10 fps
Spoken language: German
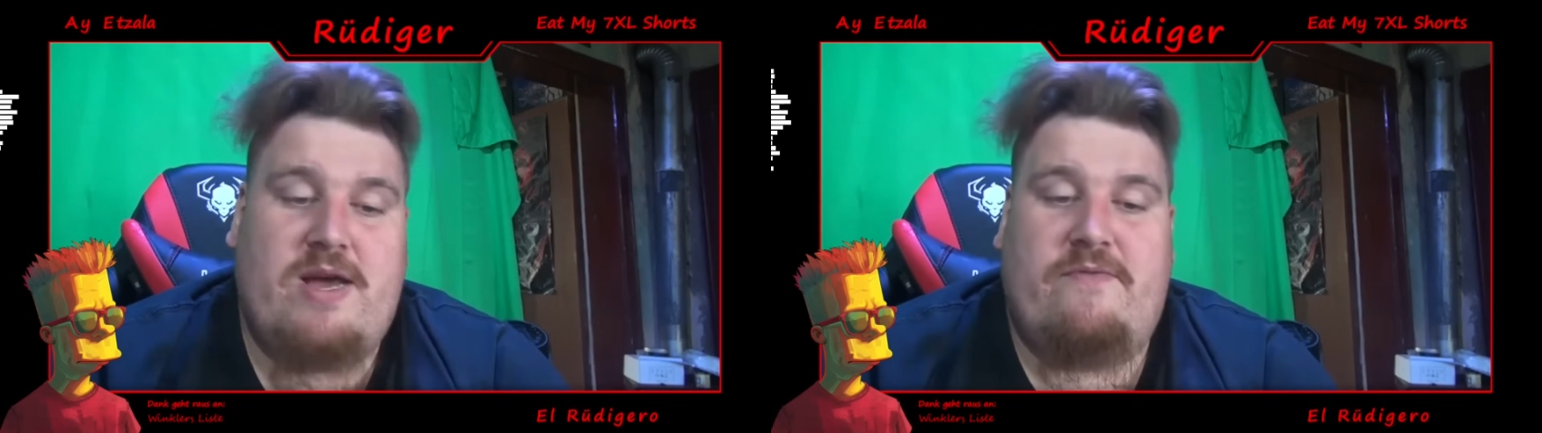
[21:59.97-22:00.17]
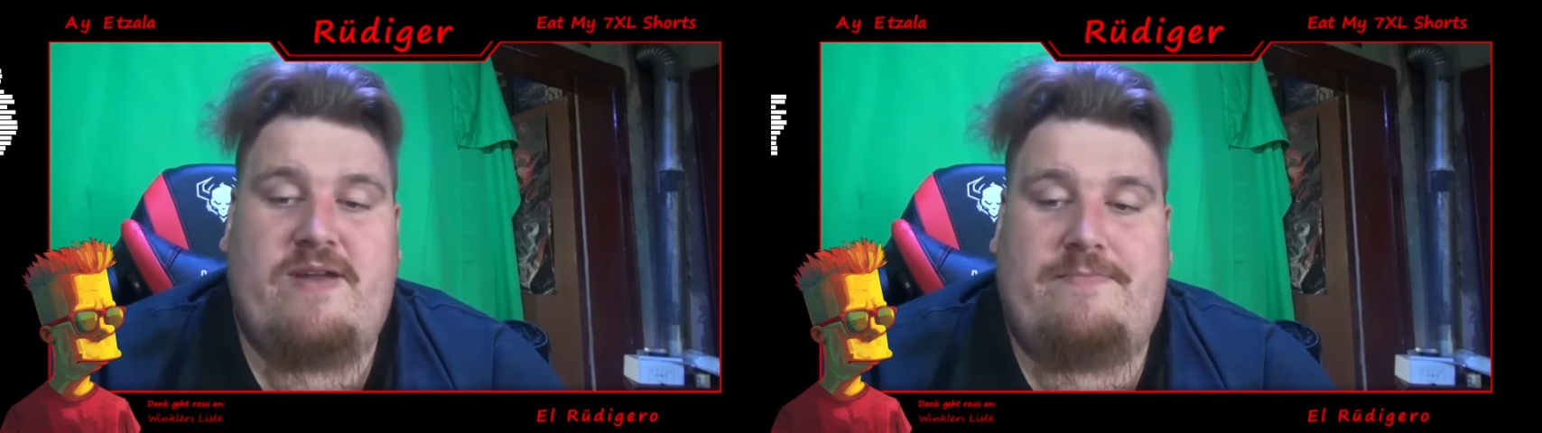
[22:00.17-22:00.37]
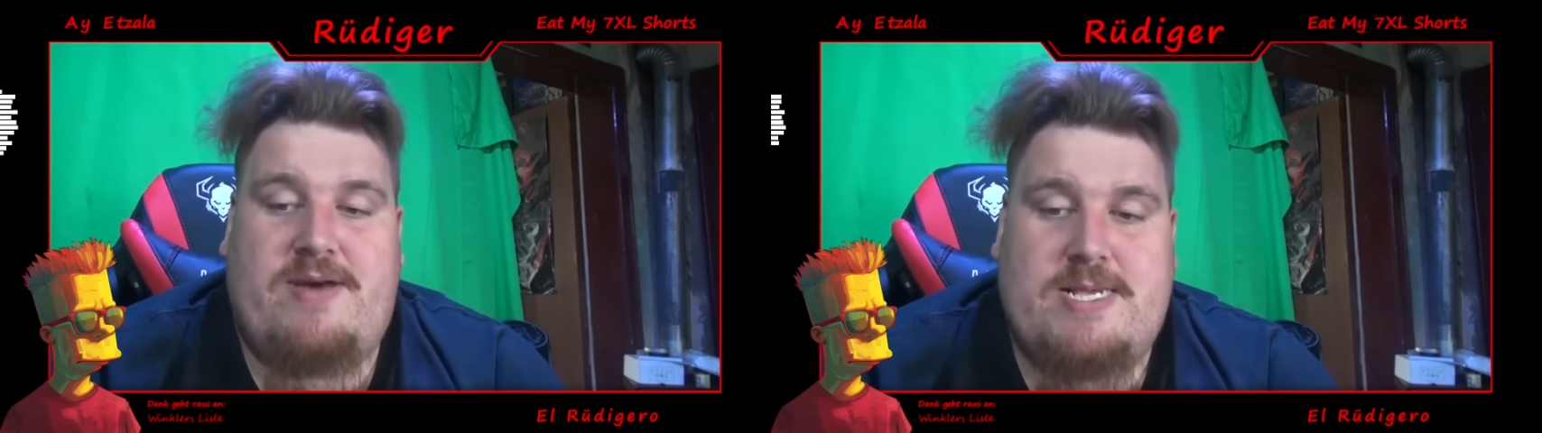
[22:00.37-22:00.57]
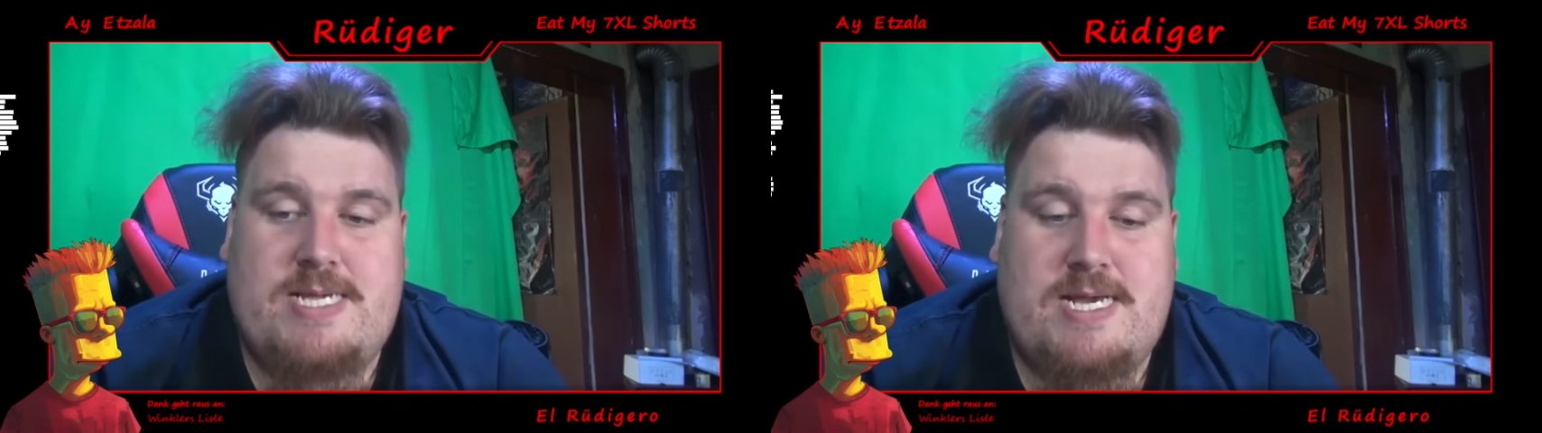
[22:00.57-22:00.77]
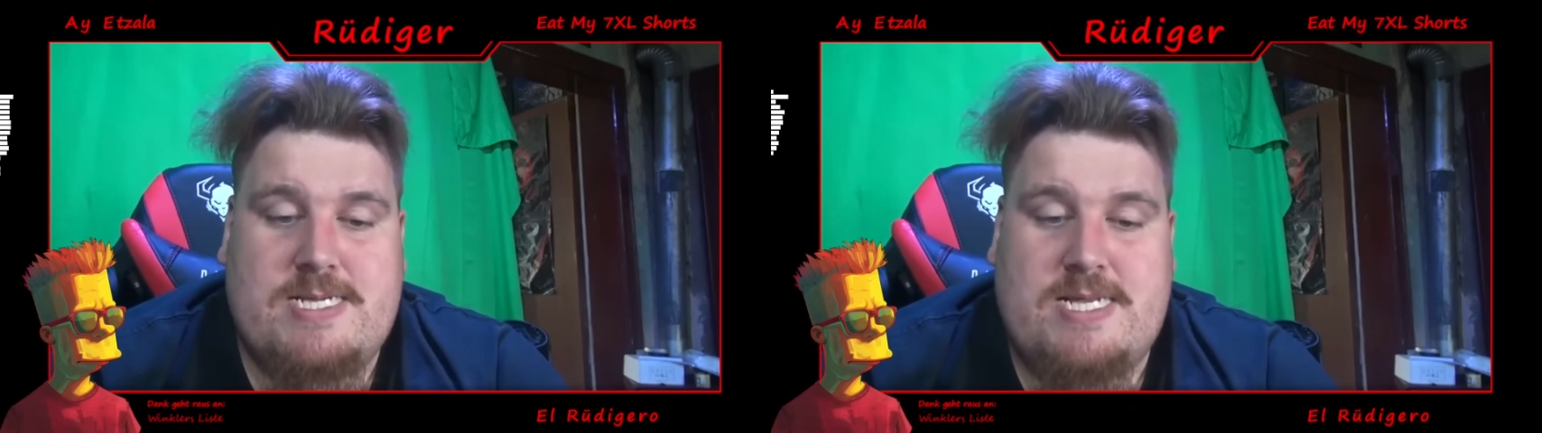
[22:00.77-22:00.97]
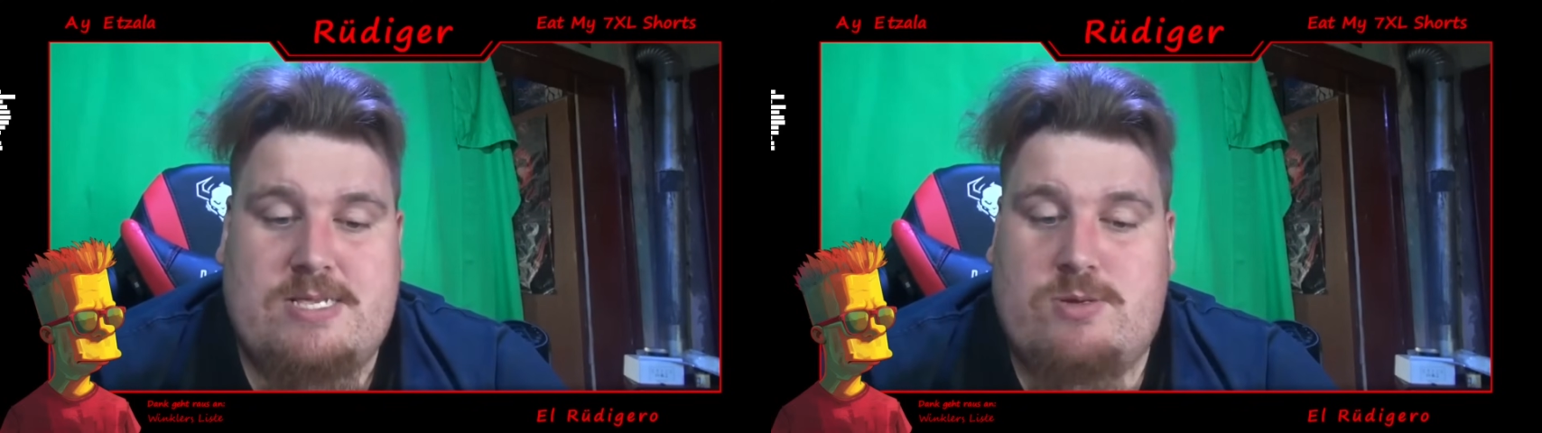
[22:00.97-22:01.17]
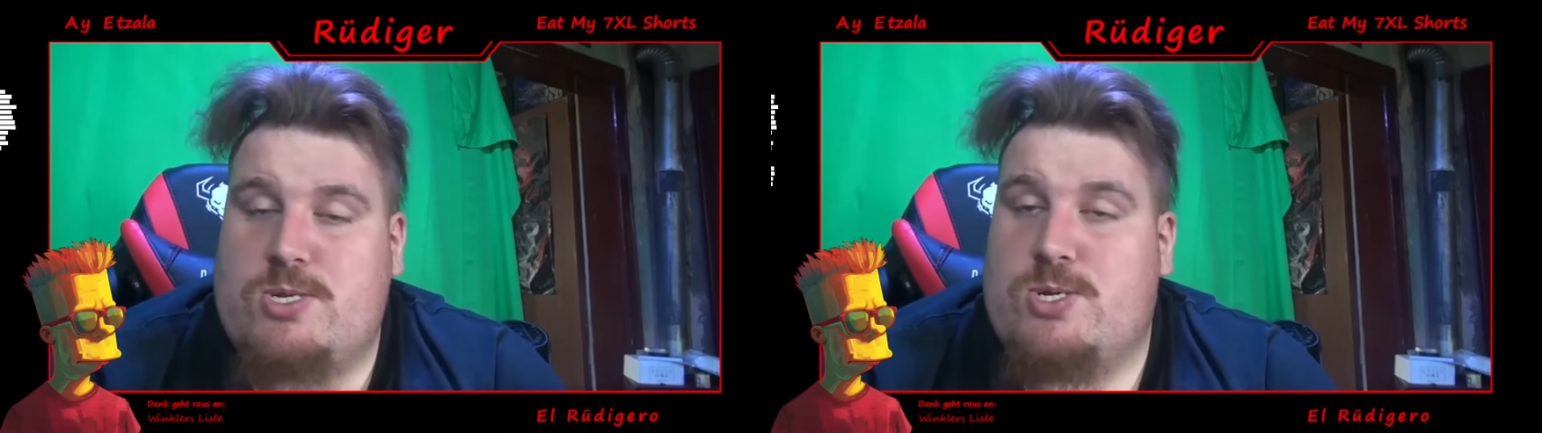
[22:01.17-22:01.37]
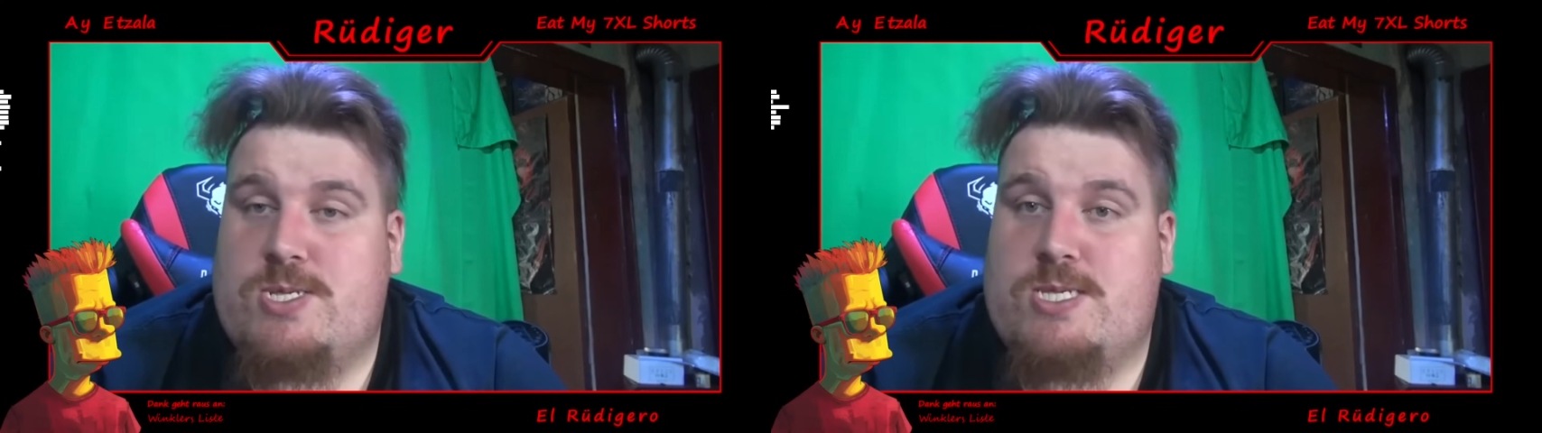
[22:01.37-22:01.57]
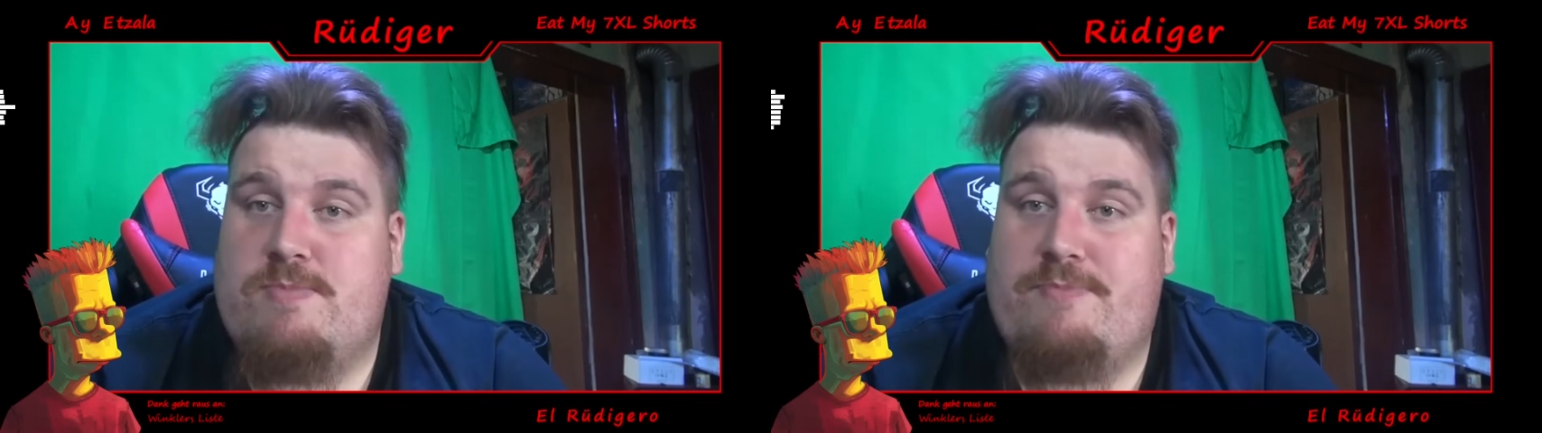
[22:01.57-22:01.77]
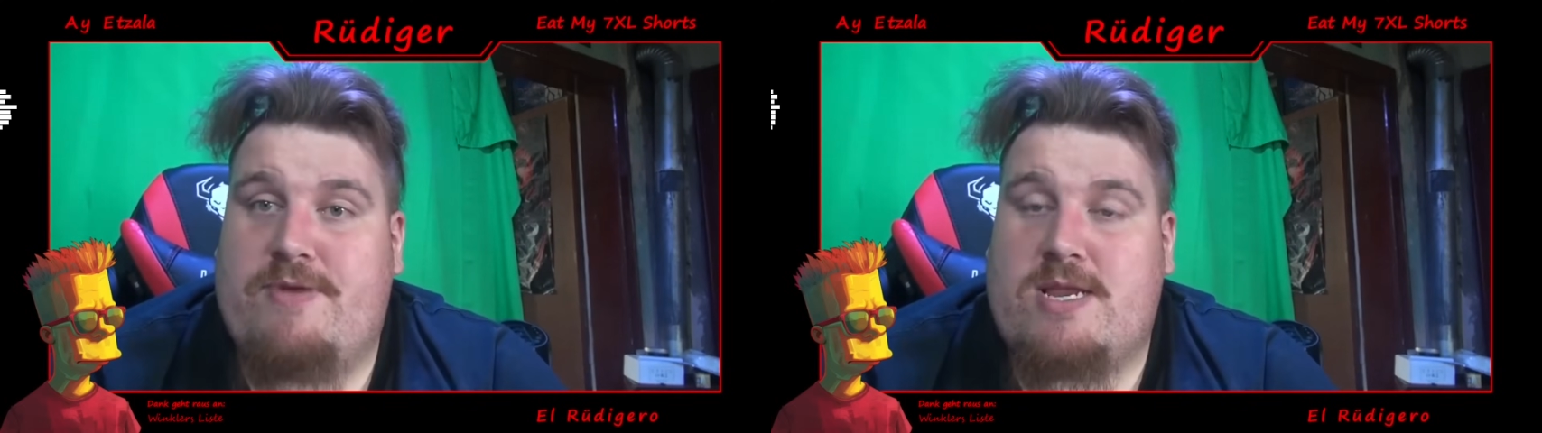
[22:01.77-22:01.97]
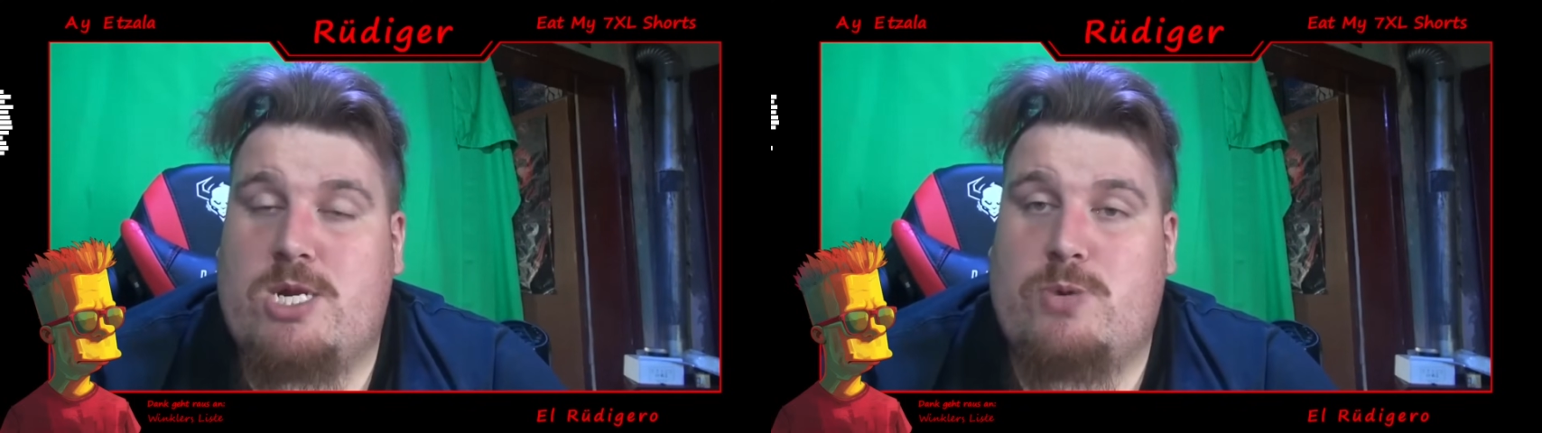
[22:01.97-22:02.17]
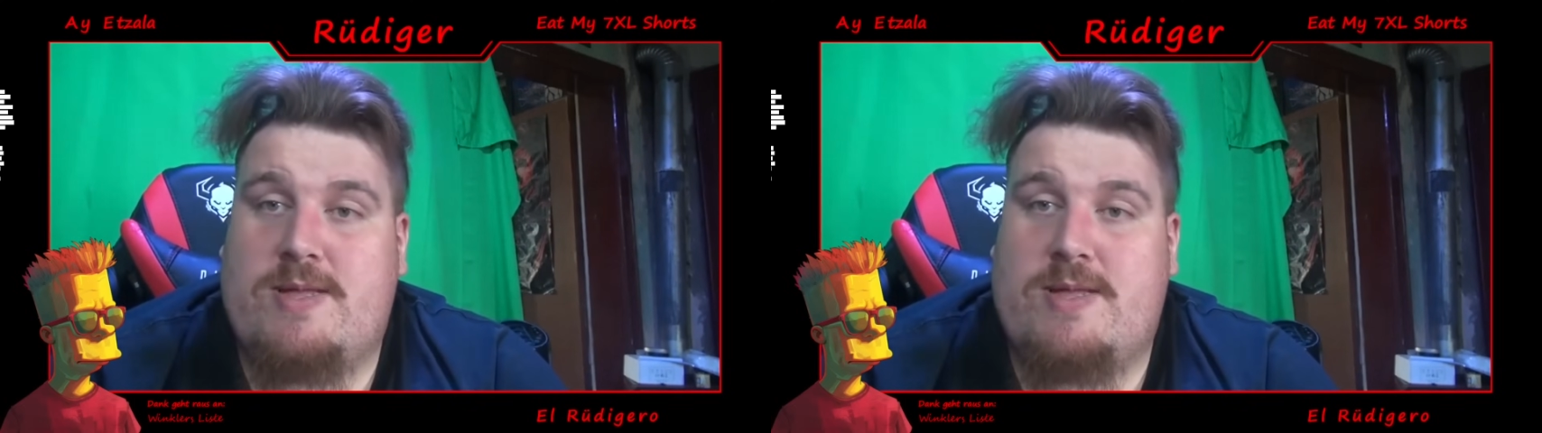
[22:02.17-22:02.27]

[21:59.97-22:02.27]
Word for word: wieder aufladbare Sachen sind dann doch schon ziemlich praktisch,